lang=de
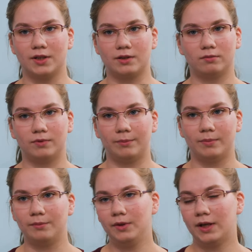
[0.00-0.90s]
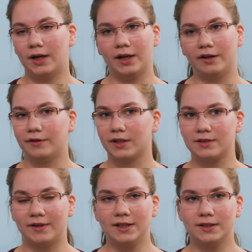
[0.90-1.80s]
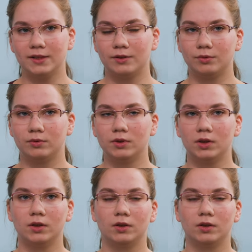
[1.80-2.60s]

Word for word: Das fängt bei mir an, Anfang 20 so